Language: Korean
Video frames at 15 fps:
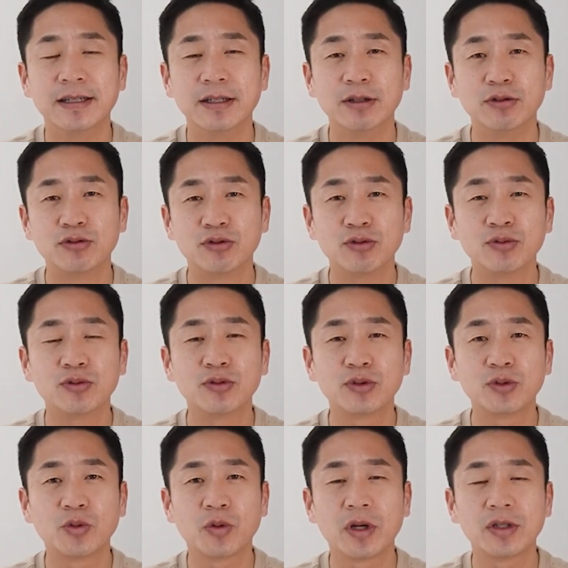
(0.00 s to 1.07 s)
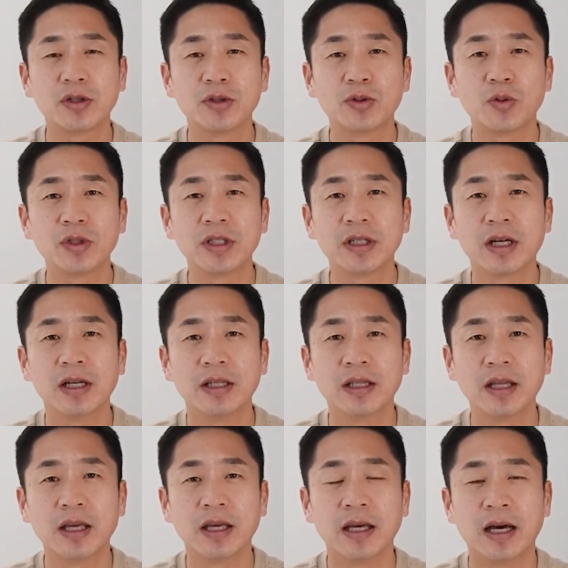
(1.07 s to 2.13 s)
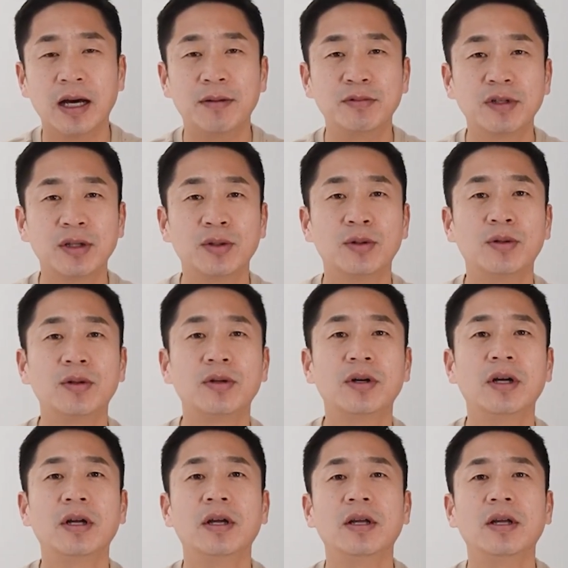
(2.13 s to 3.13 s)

이 중국 쪽에서 소싱할 때 아무래도